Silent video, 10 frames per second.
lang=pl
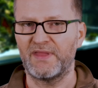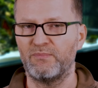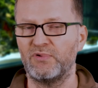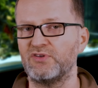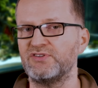Tam
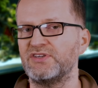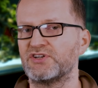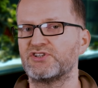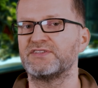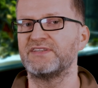po drodze jest
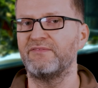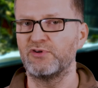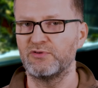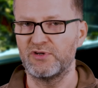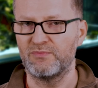jeszcze
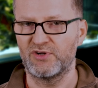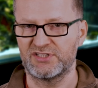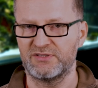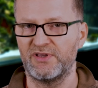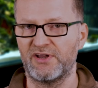zabór, który można
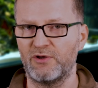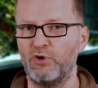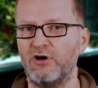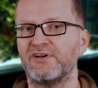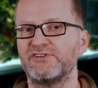sobie
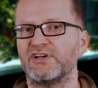regulować,